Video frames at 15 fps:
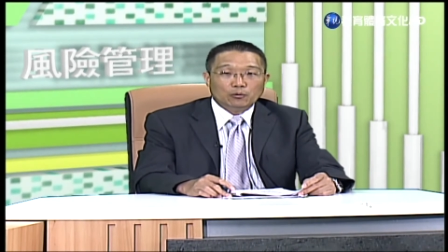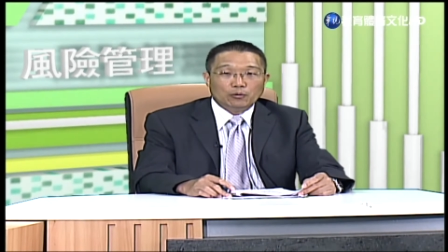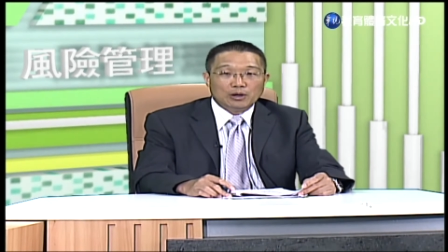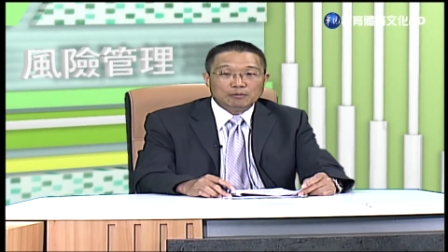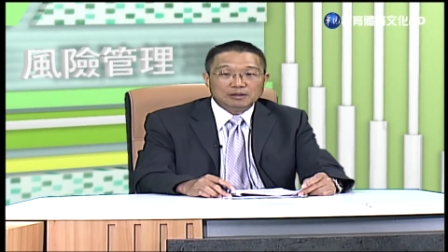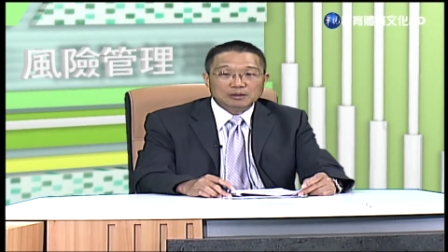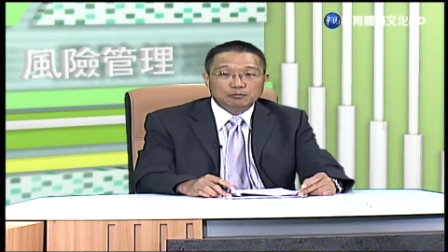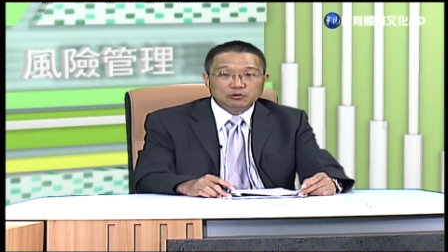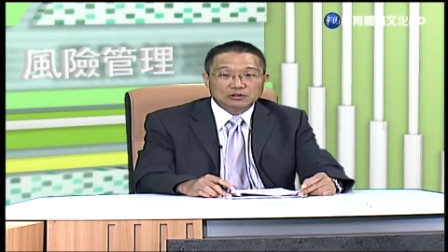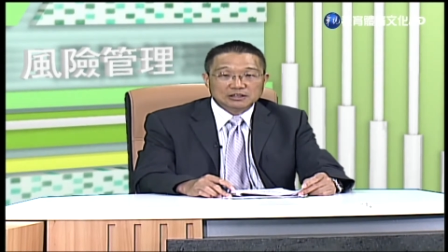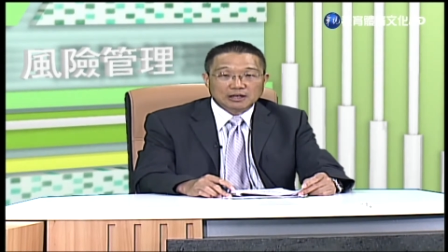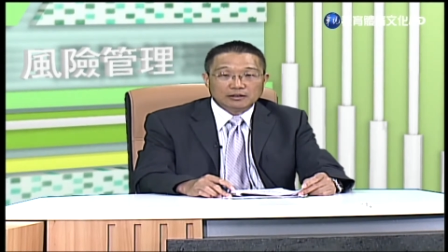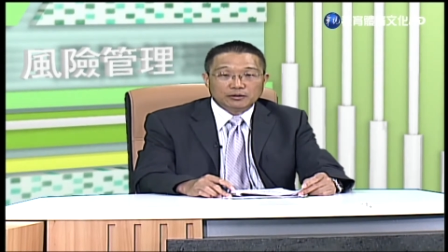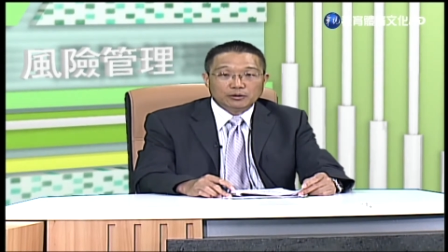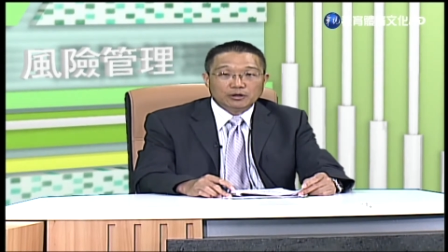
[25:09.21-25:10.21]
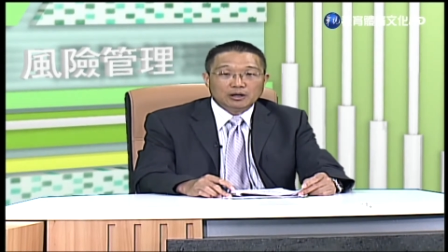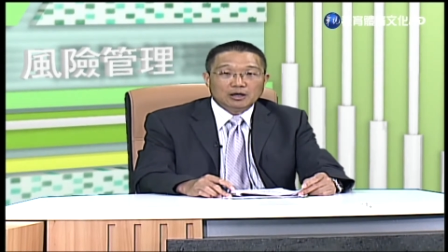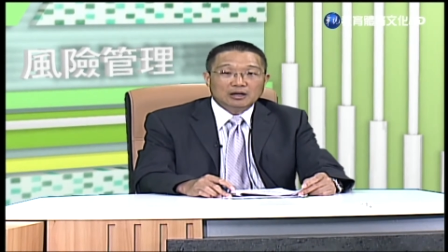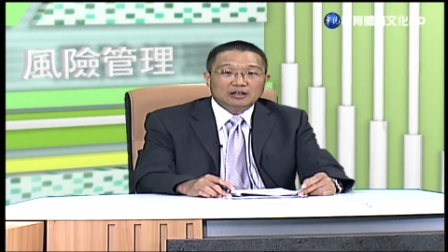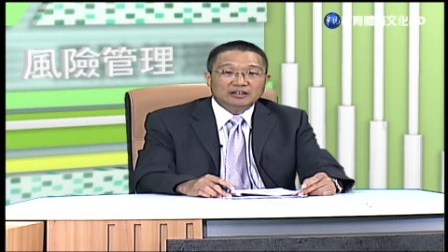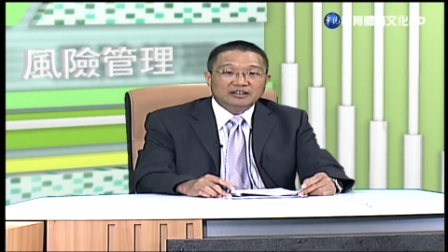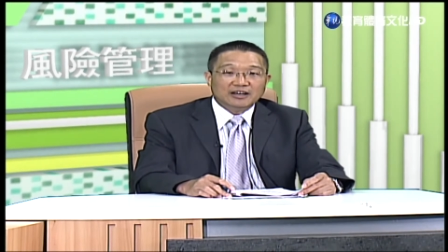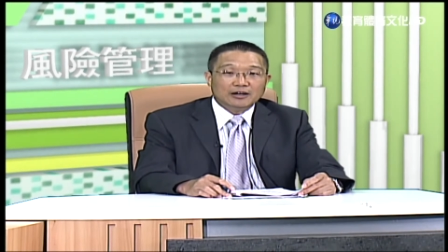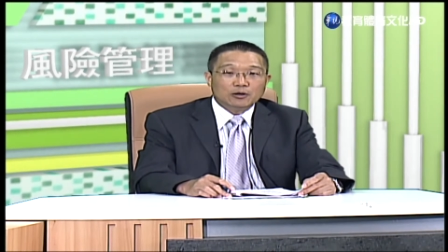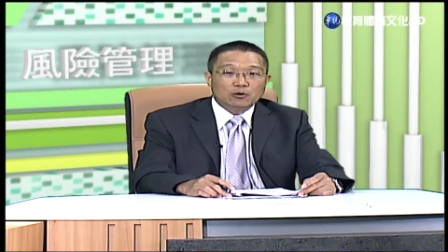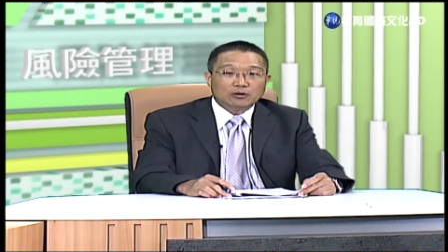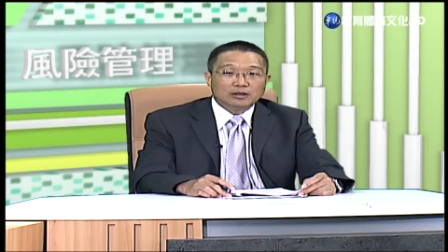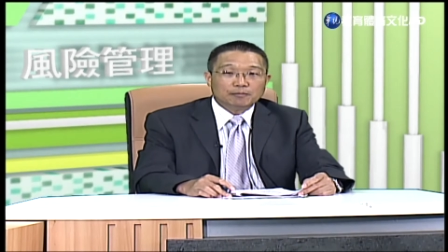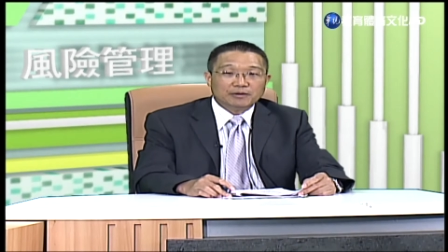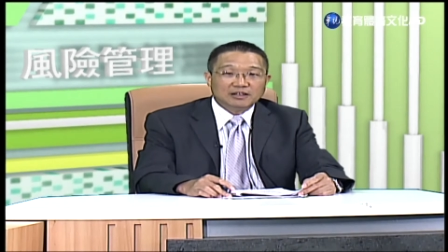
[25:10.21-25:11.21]
萎靡不振，员
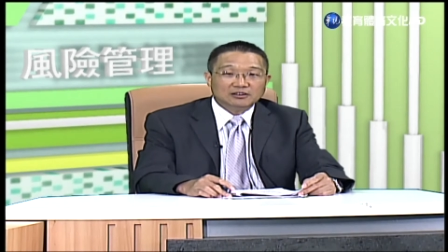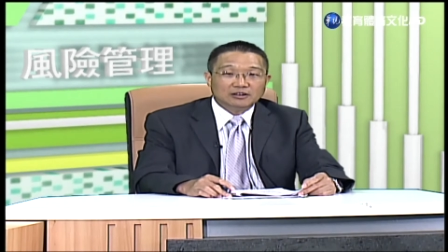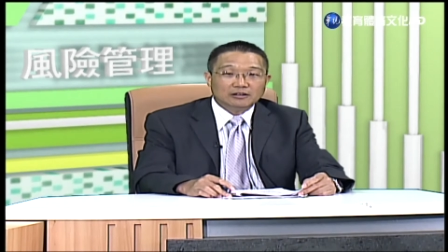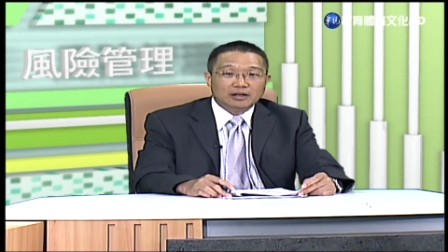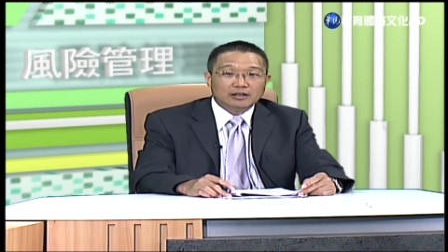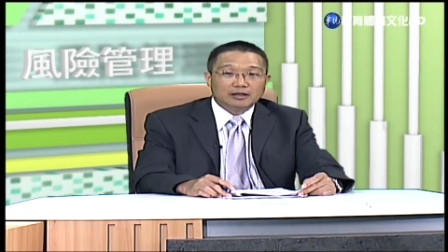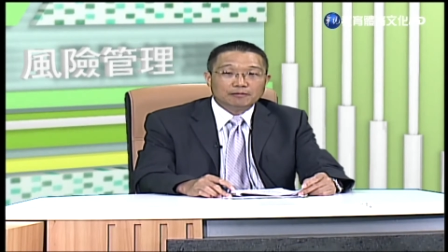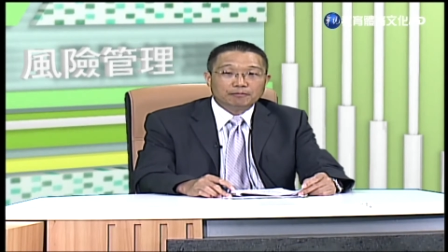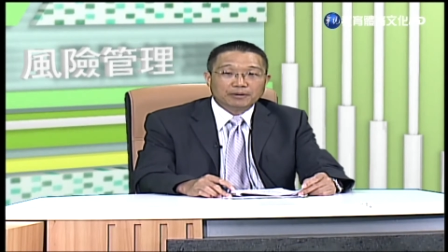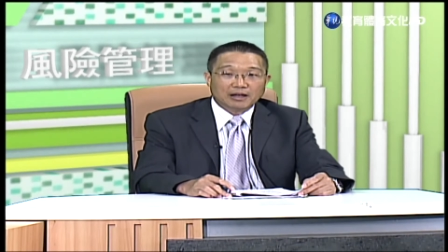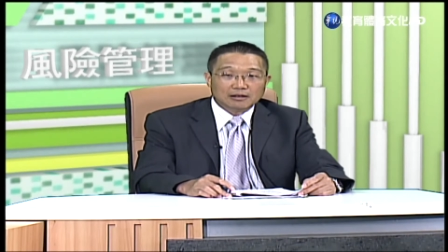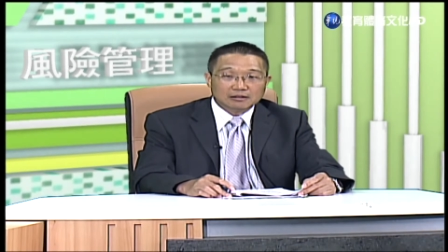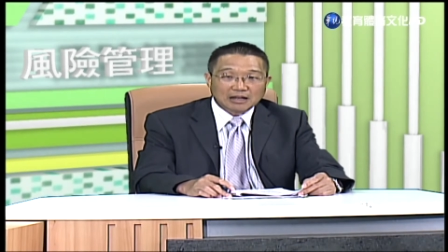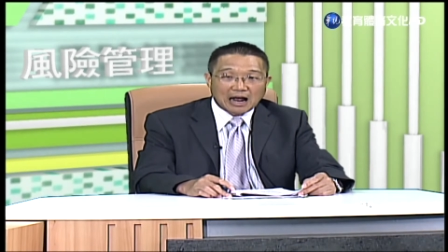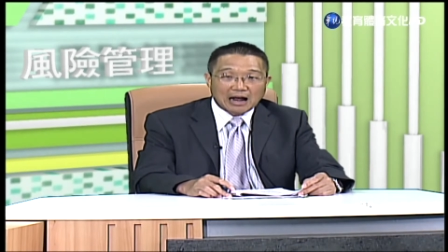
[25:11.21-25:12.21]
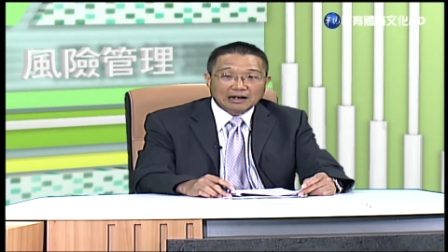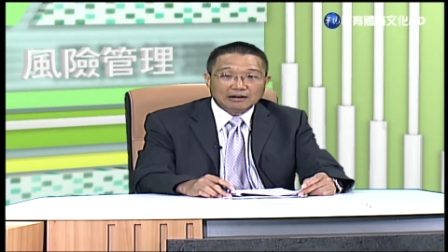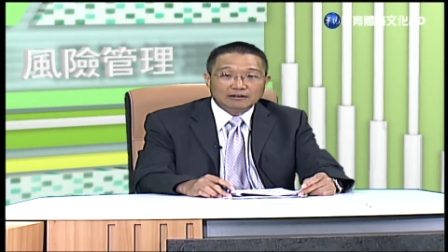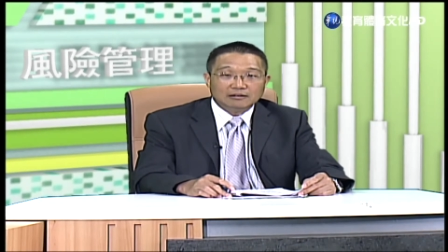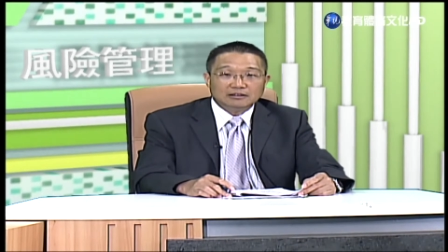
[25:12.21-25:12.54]
工的平均年龄偏大。